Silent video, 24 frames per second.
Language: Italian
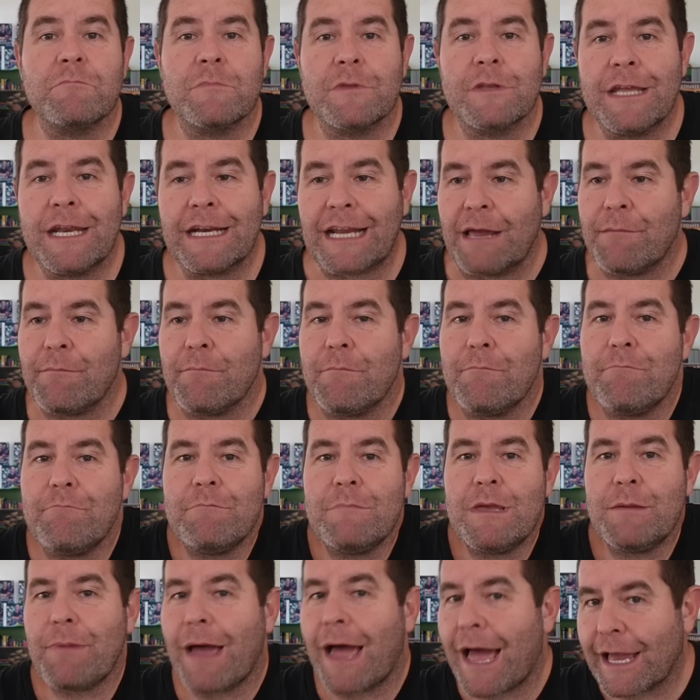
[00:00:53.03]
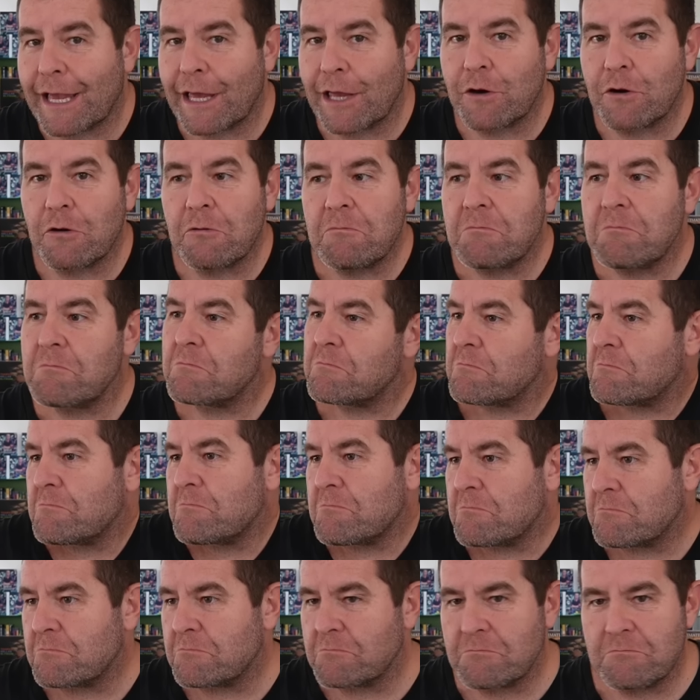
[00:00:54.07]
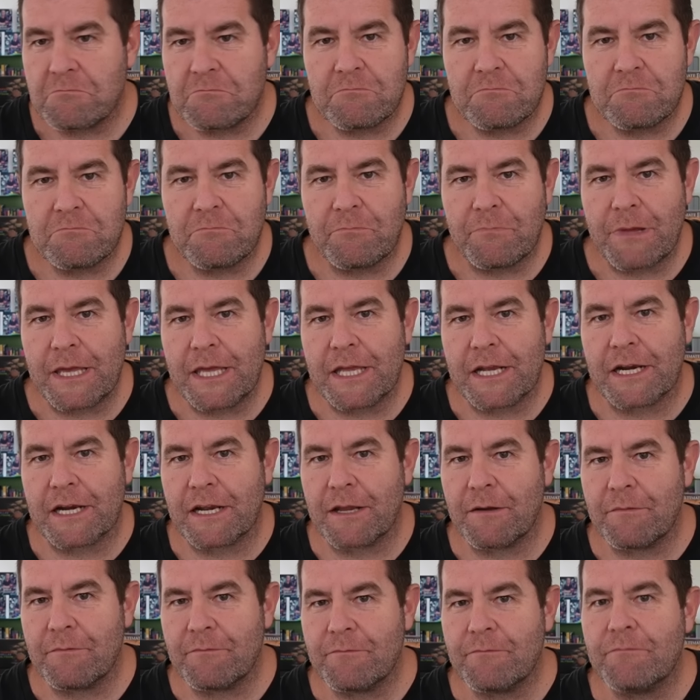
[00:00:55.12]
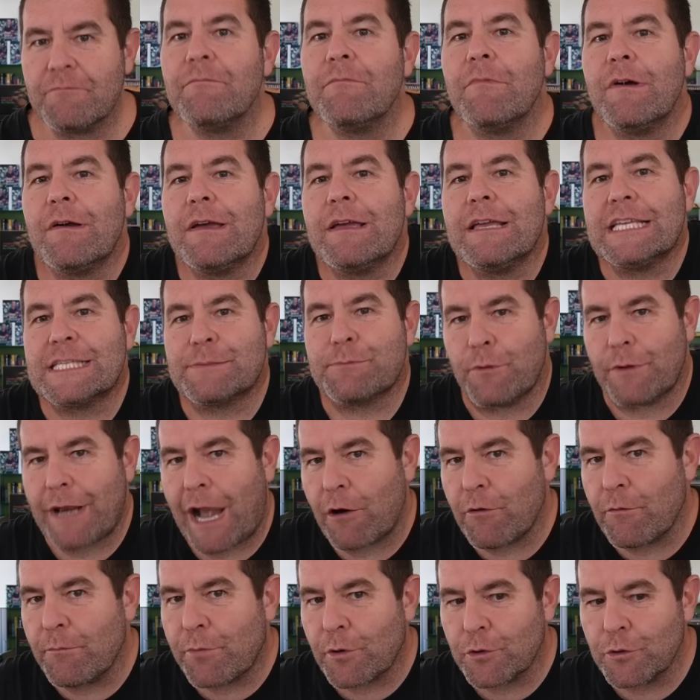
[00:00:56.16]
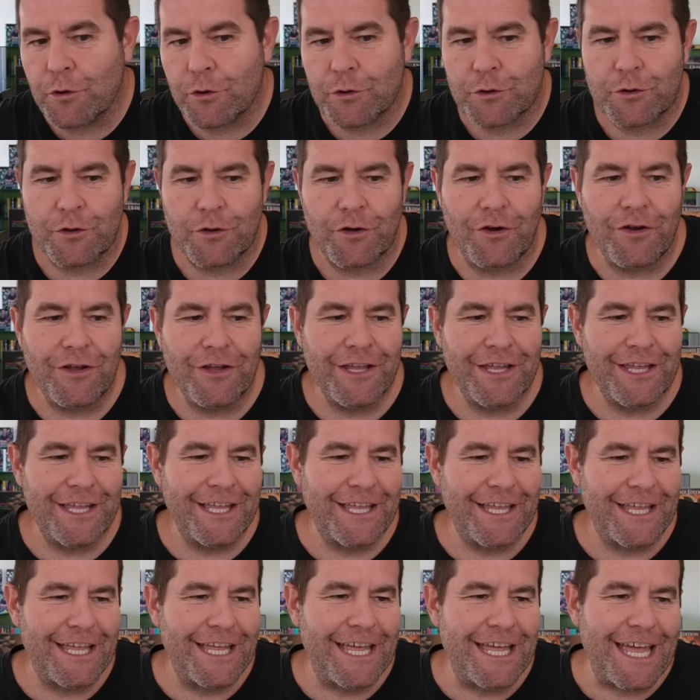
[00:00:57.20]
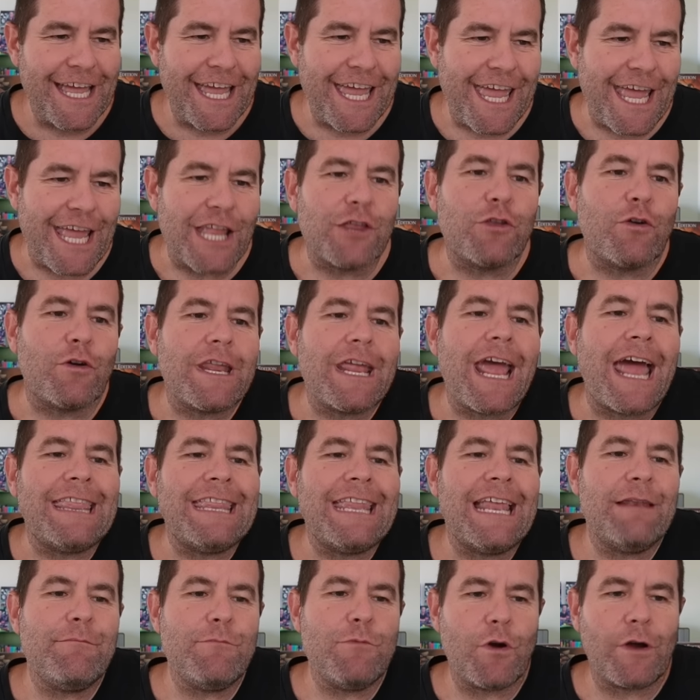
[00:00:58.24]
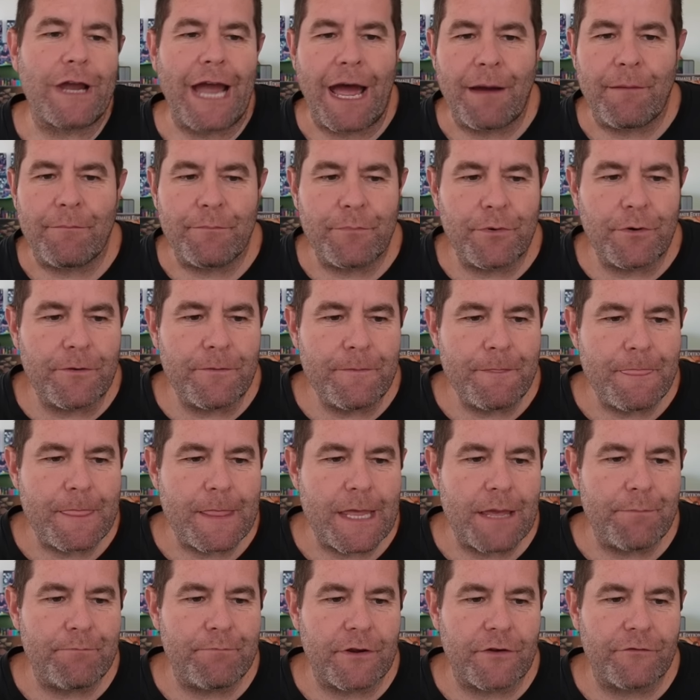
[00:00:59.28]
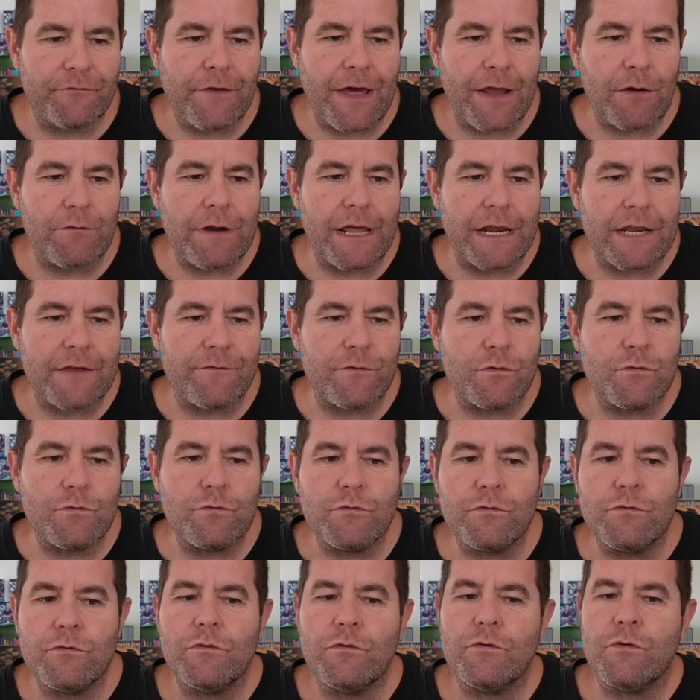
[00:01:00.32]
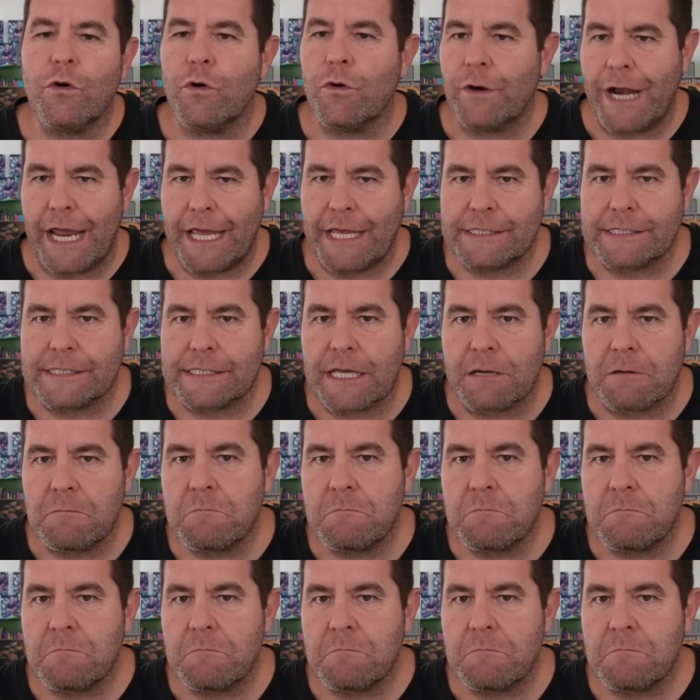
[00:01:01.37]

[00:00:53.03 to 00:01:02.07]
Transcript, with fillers: ragazzi, mi pagano per esplorare un prodotto che in teoria è nel mio campo e per fare una review onesta.